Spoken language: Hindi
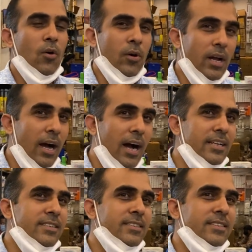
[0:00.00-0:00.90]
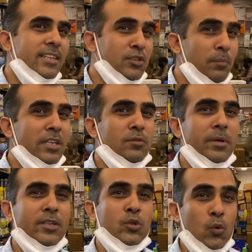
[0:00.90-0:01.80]
और आज इस मंथ
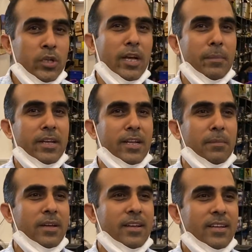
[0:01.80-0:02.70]
में जून के महीने में